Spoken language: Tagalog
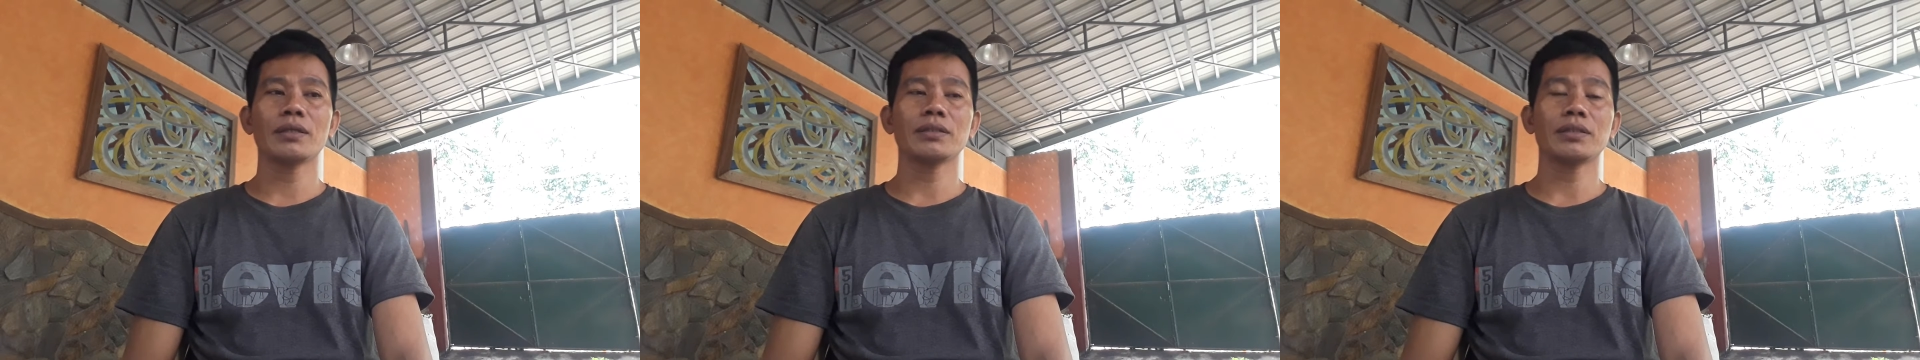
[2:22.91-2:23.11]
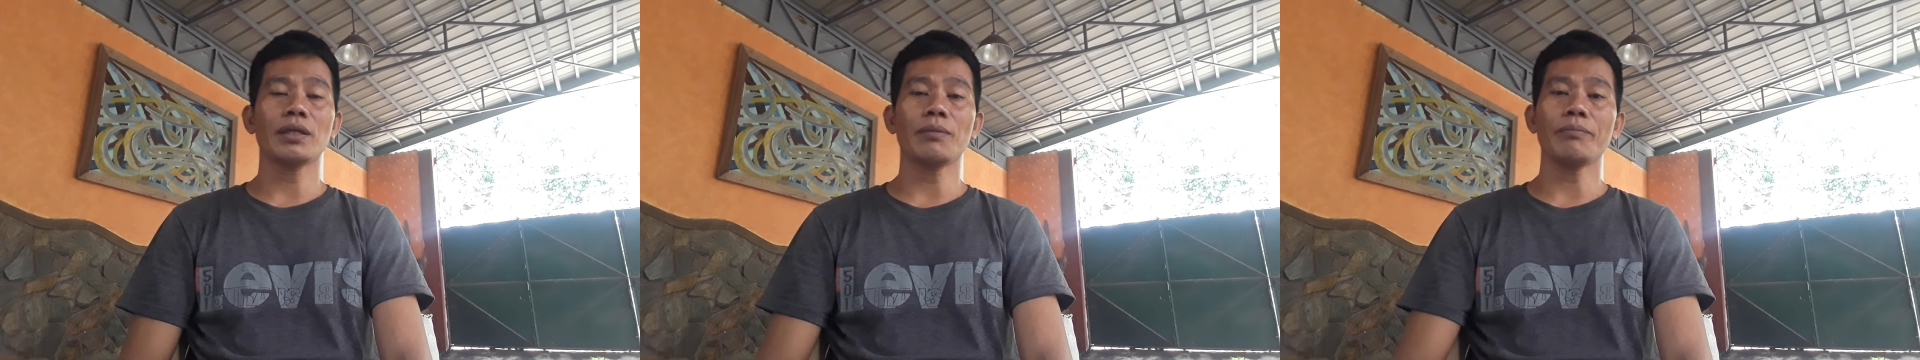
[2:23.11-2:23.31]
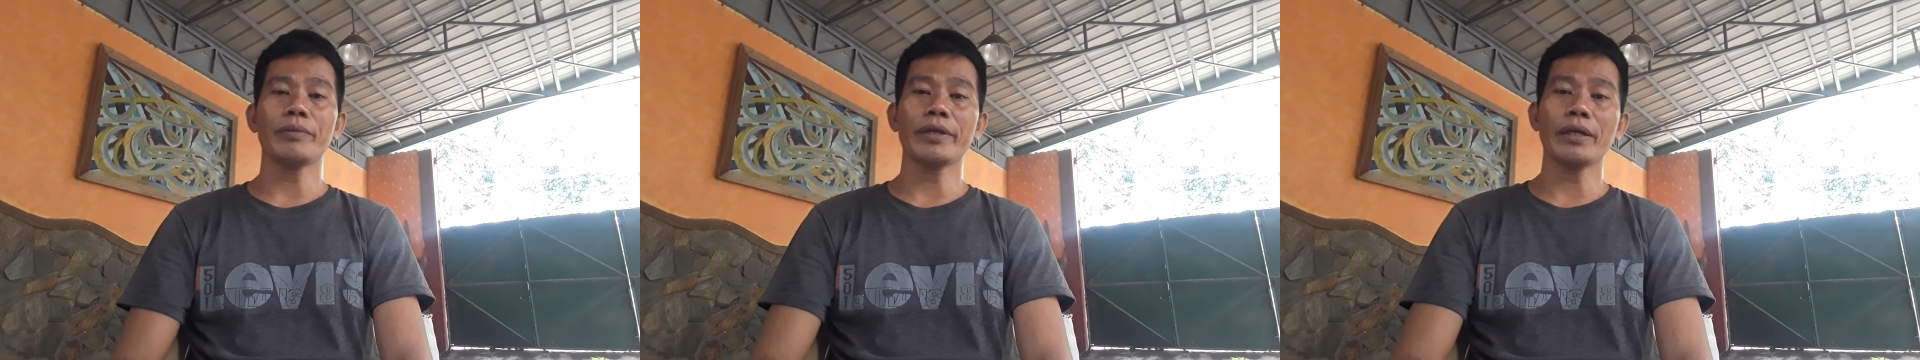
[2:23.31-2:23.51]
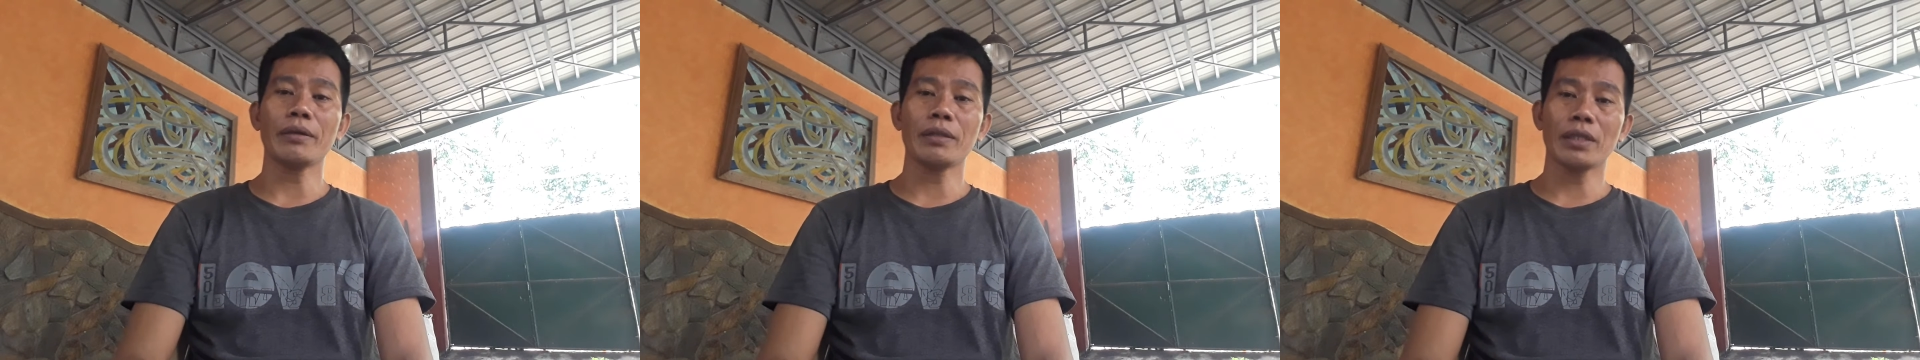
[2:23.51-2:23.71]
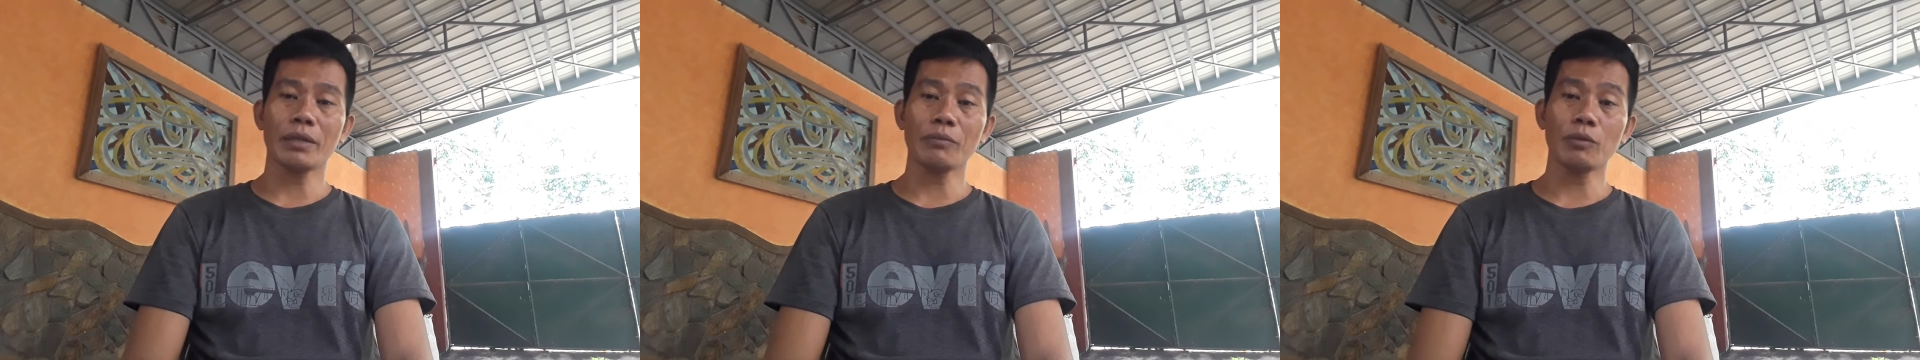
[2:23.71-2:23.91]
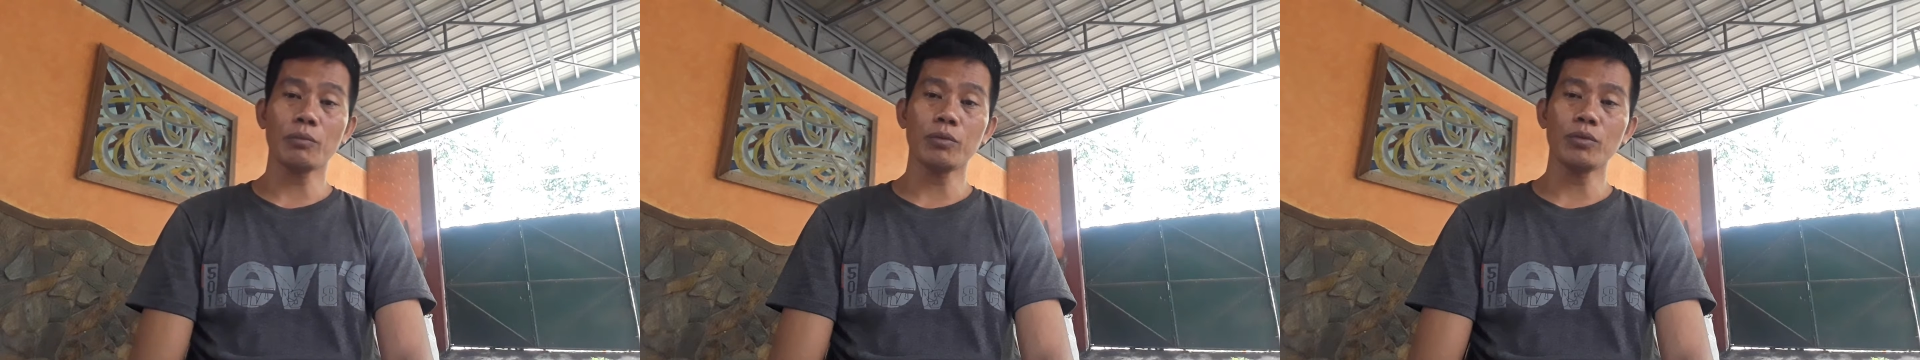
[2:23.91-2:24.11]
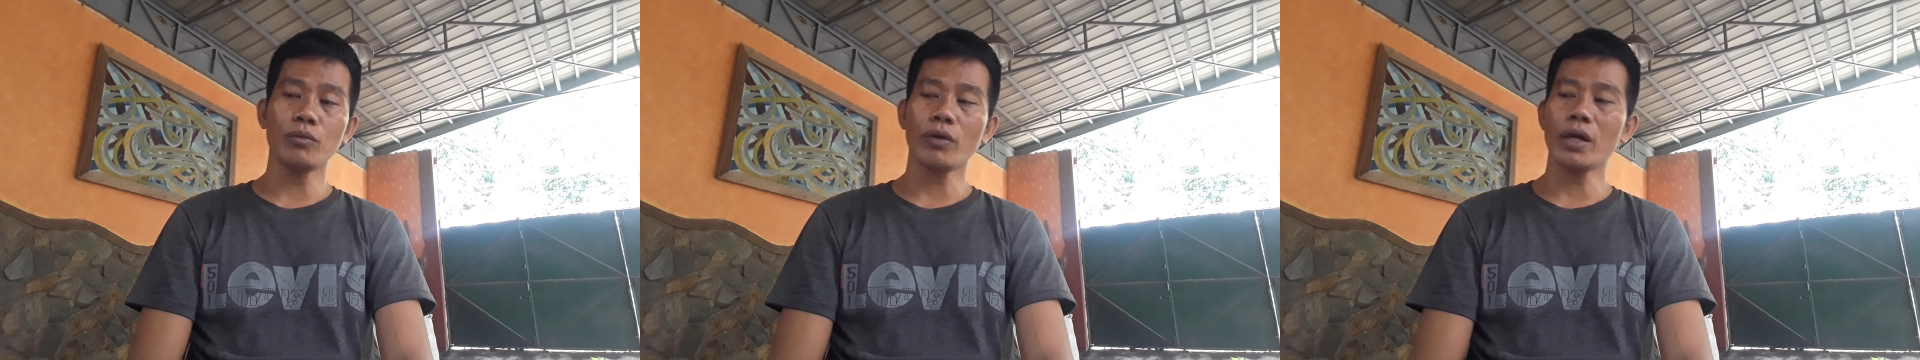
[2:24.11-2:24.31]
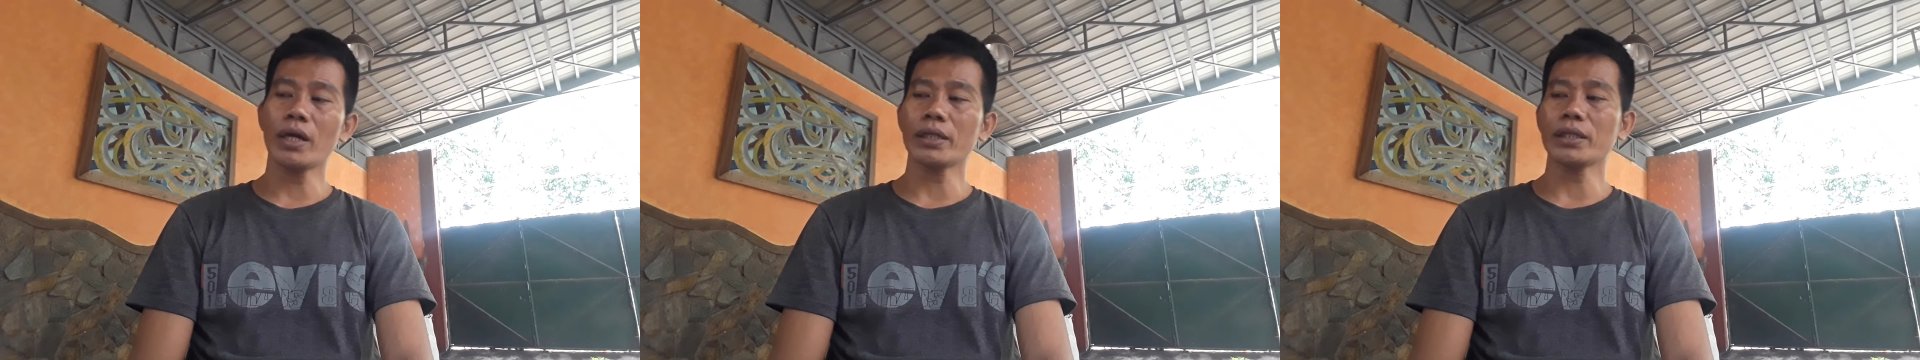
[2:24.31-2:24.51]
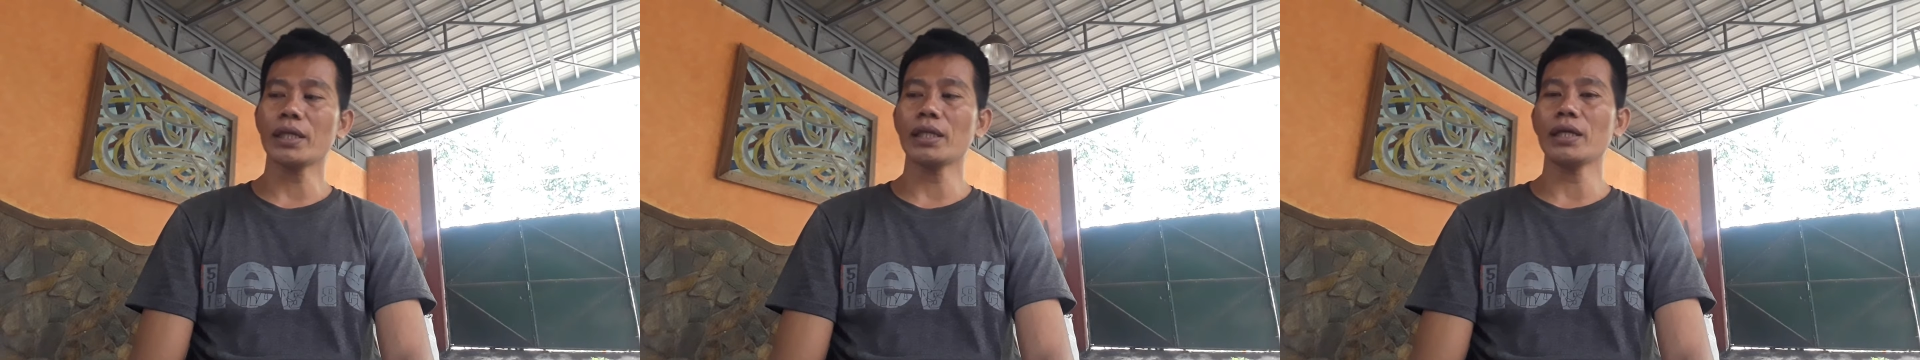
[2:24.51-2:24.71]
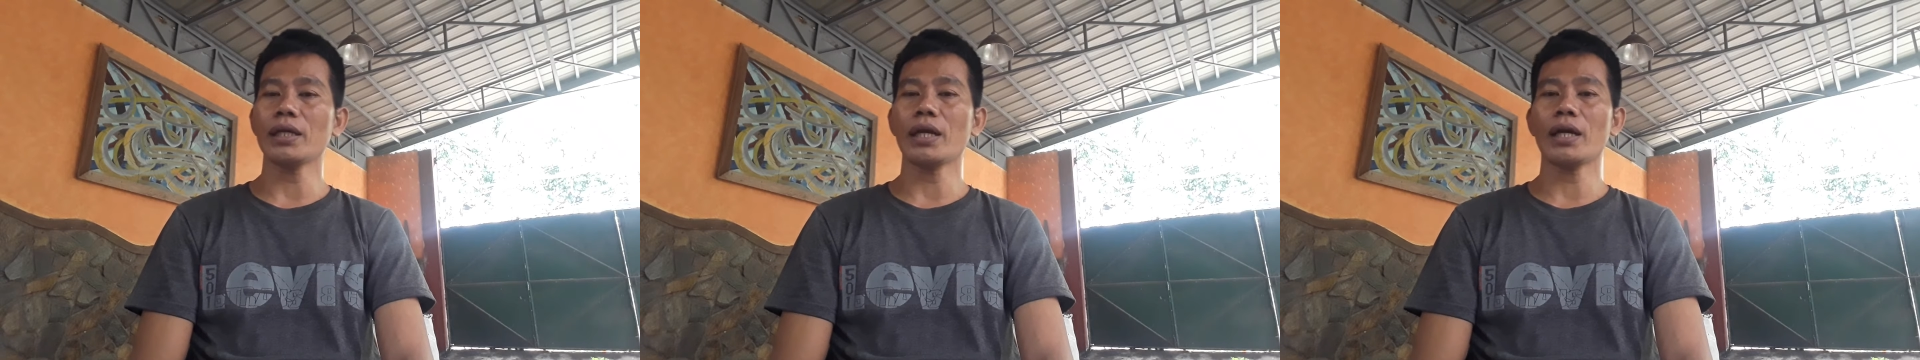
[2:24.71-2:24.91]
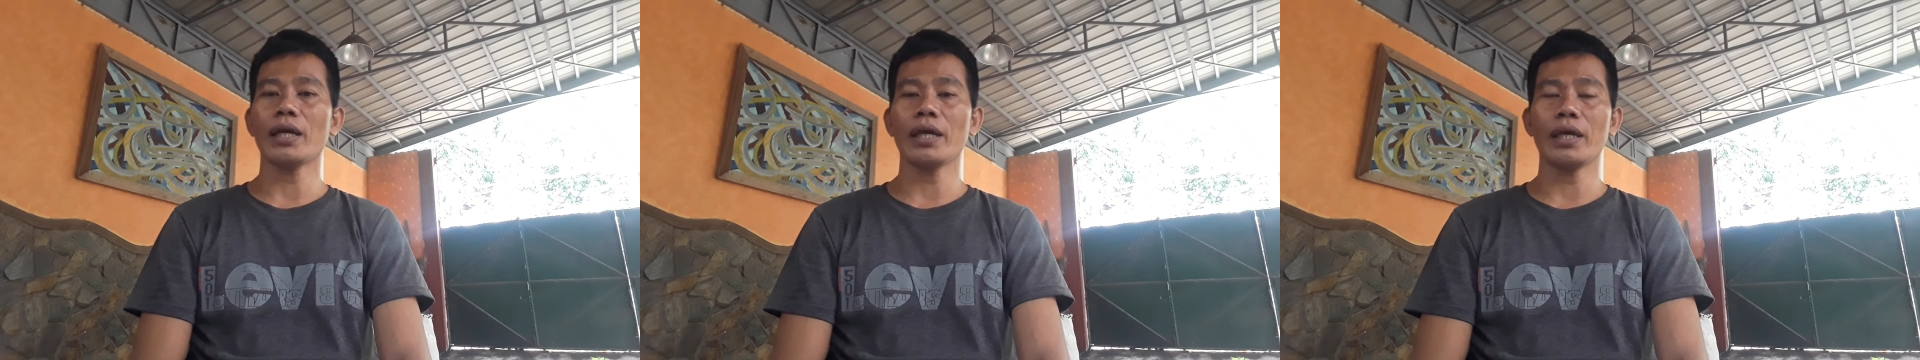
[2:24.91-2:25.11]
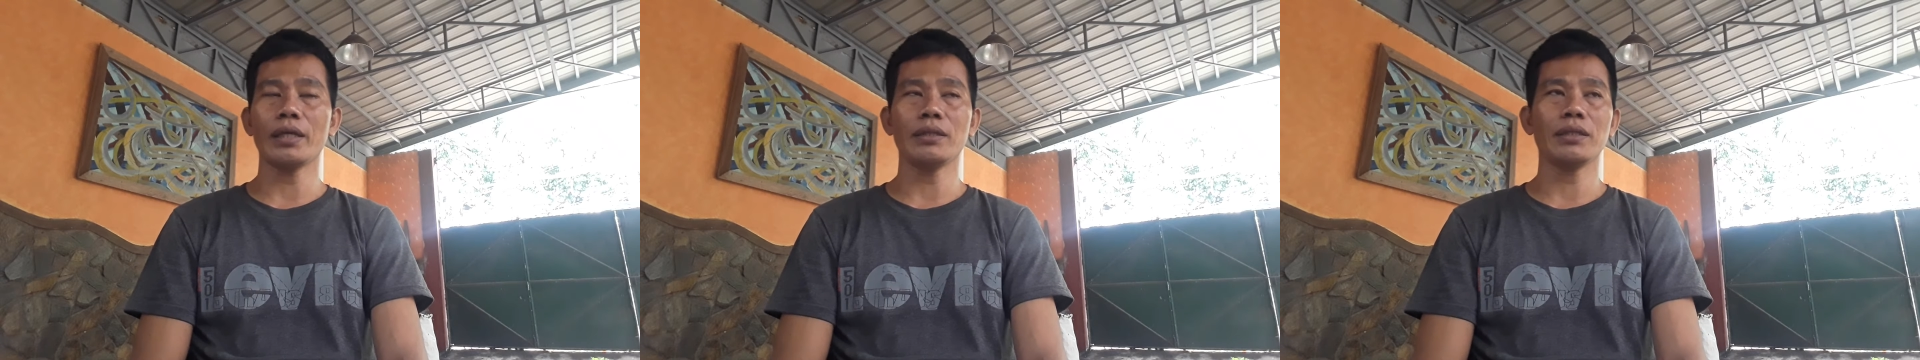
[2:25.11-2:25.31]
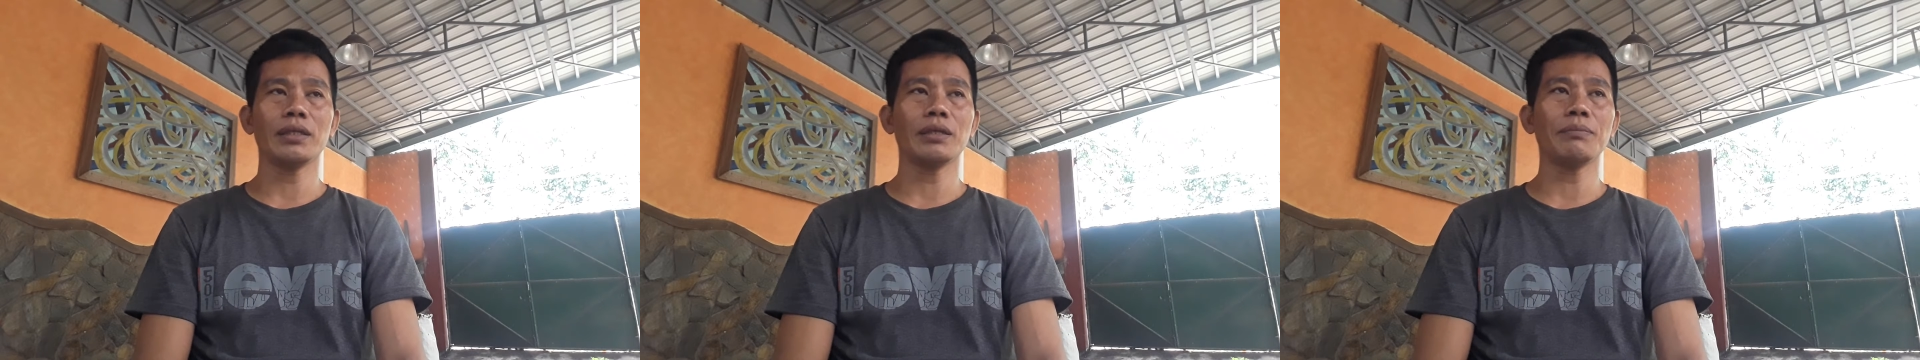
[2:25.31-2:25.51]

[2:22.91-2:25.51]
syempre nabubulukan ka talaga and